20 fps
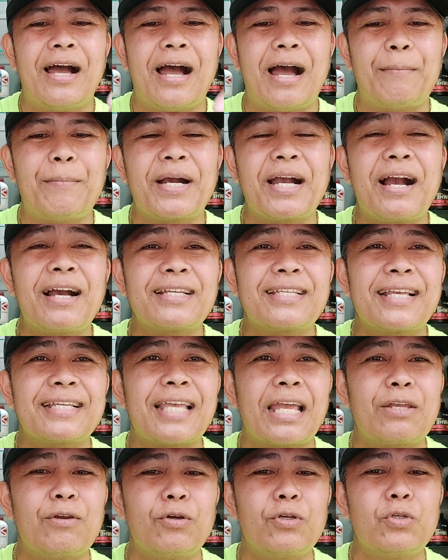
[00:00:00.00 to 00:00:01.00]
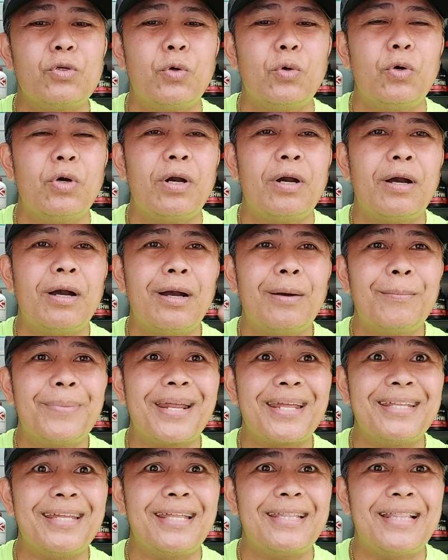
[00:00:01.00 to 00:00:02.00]
uh, magagasgasan yung inyong
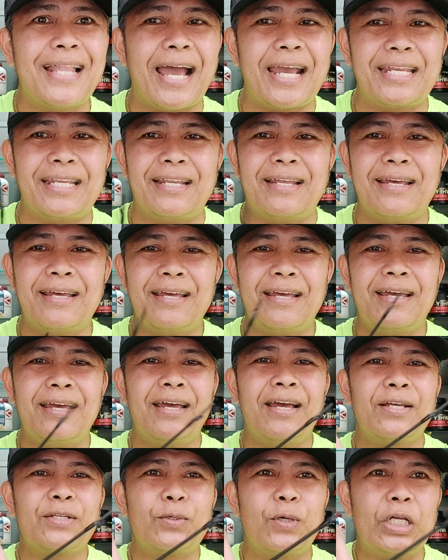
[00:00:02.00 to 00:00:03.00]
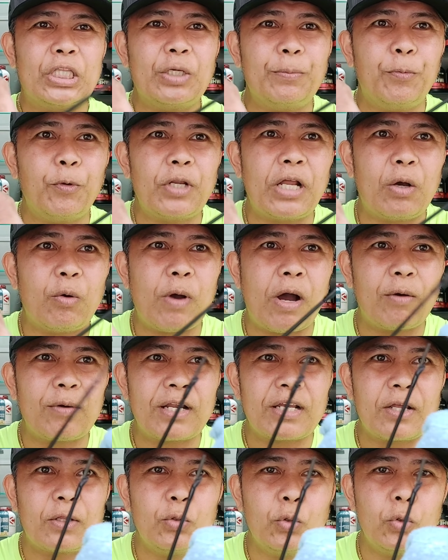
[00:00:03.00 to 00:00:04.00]
braided line. So ito po, nakuha ko
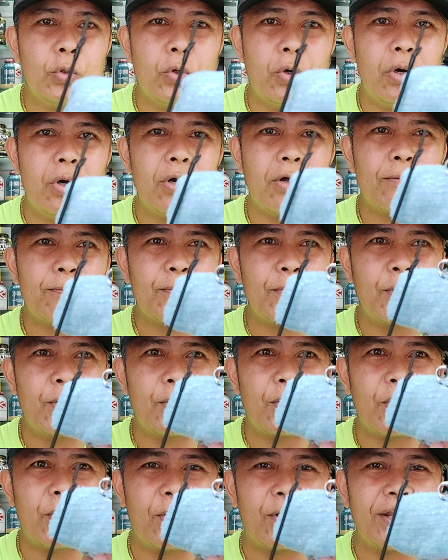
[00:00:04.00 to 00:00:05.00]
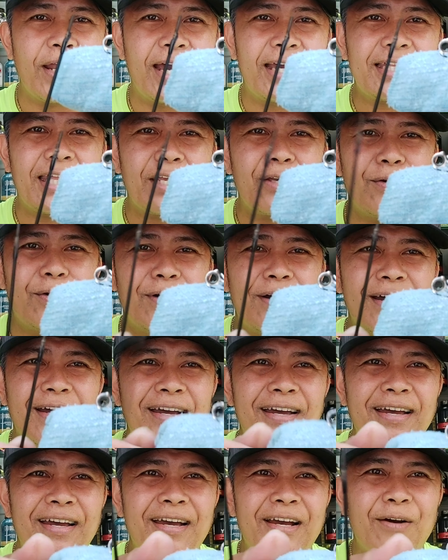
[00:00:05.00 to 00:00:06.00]
na sa dulo. Oh, nakita niyo.
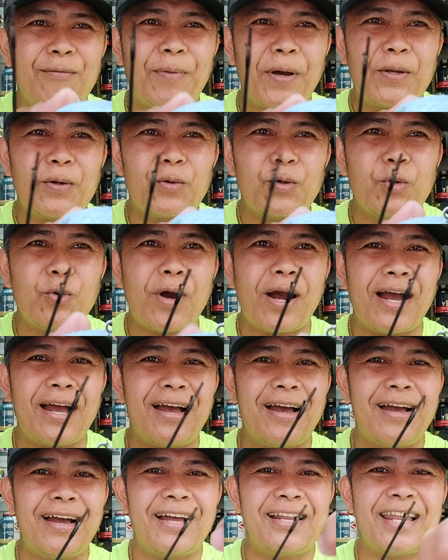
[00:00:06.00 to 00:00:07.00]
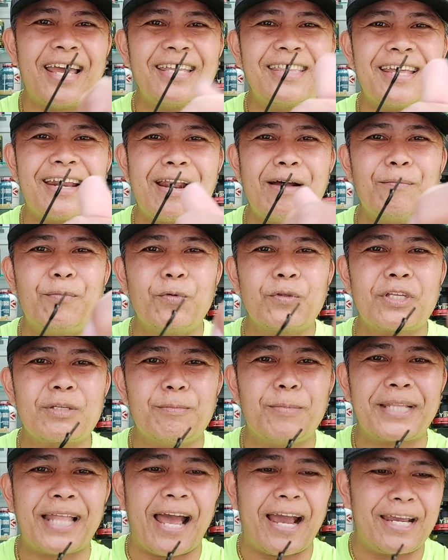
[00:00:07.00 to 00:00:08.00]
Paano kuha? Lighter lang po,
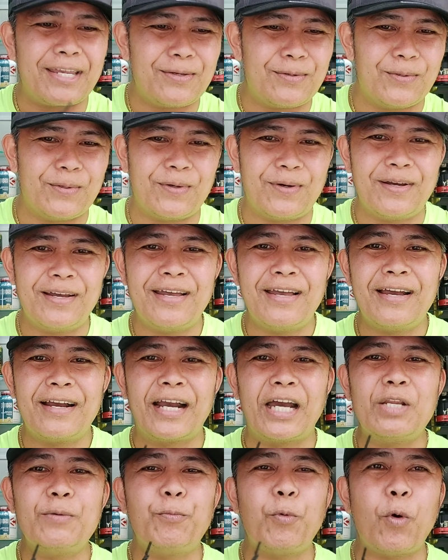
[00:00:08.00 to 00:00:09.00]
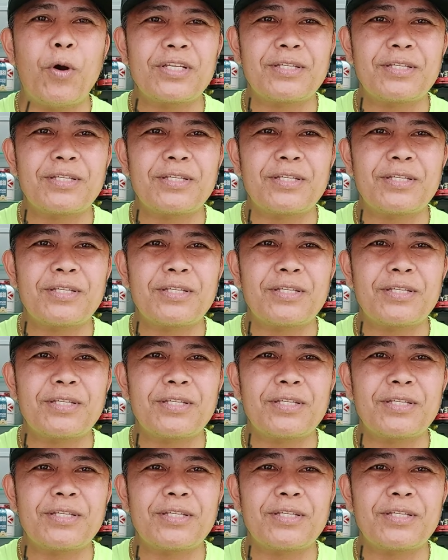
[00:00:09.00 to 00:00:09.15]
tapos batakin niyo. Ganun po